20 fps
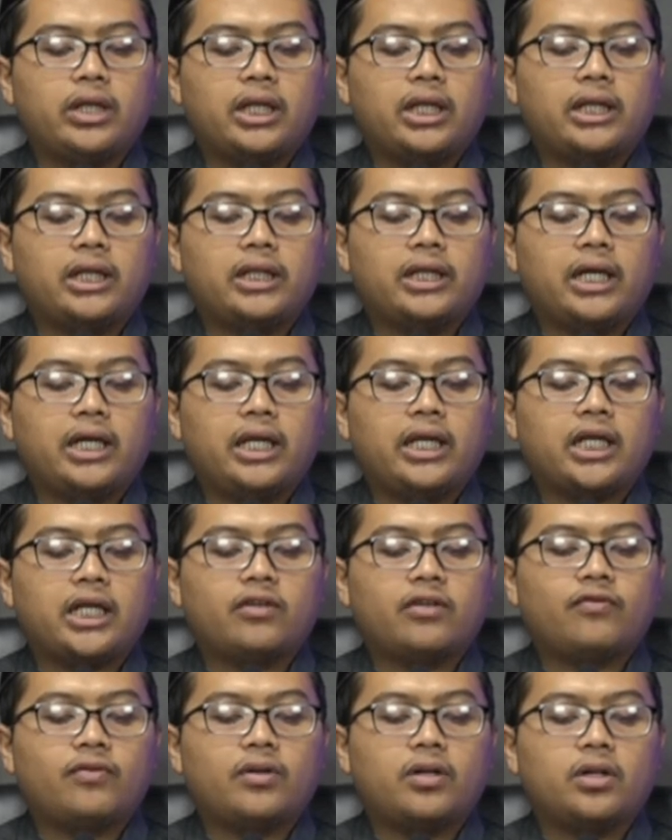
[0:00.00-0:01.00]
ila
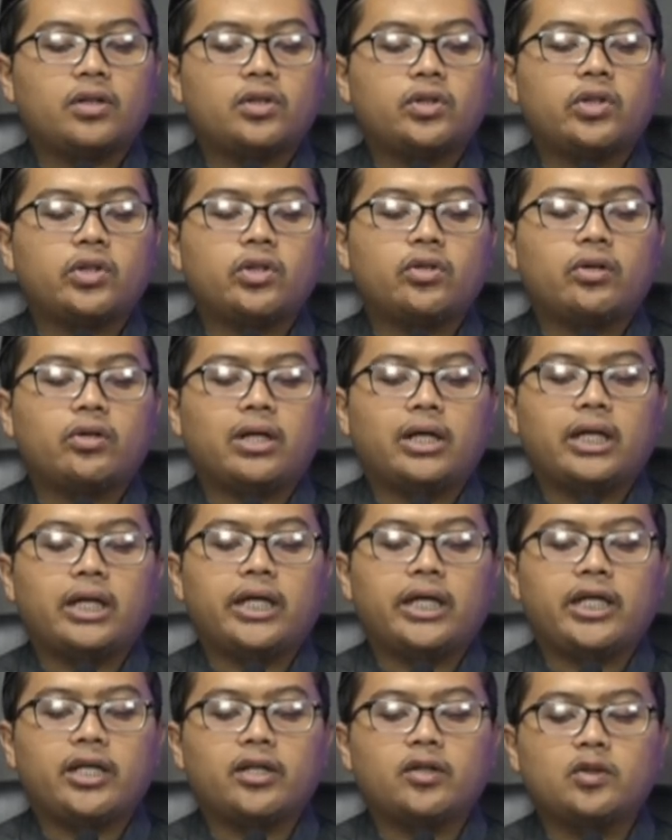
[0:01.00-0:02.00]
dhalika faqad dha'a
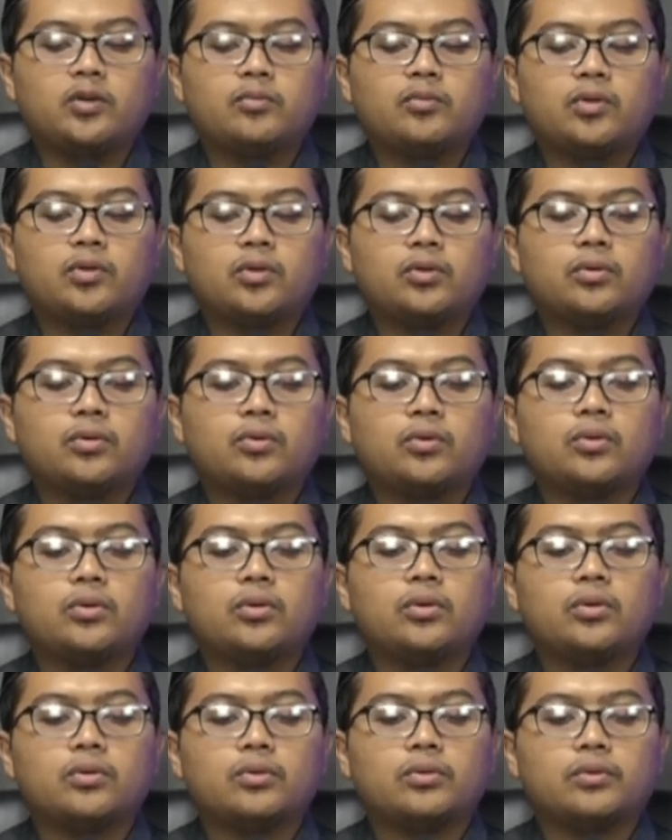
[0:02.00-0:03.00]
alaihi umruhu
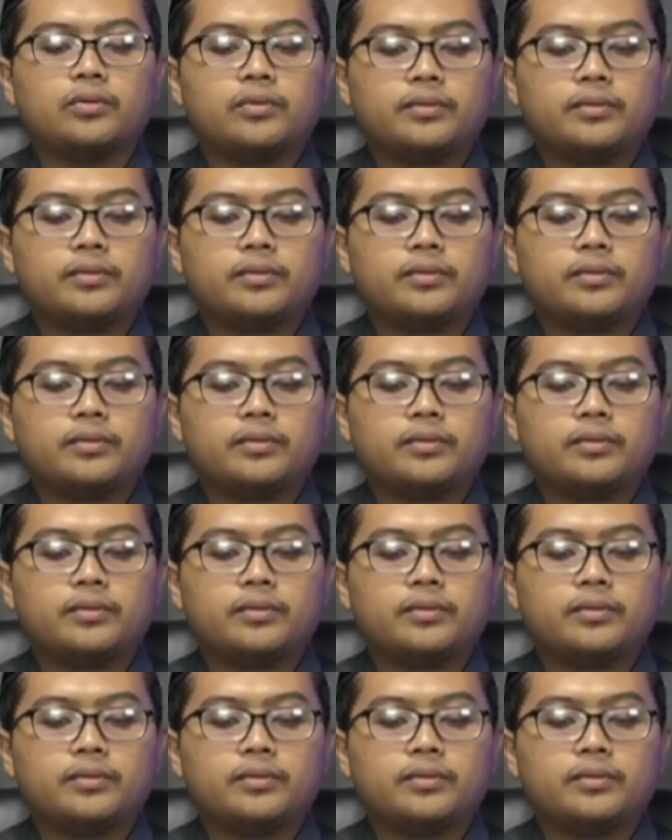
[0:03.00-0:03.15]
kulluh.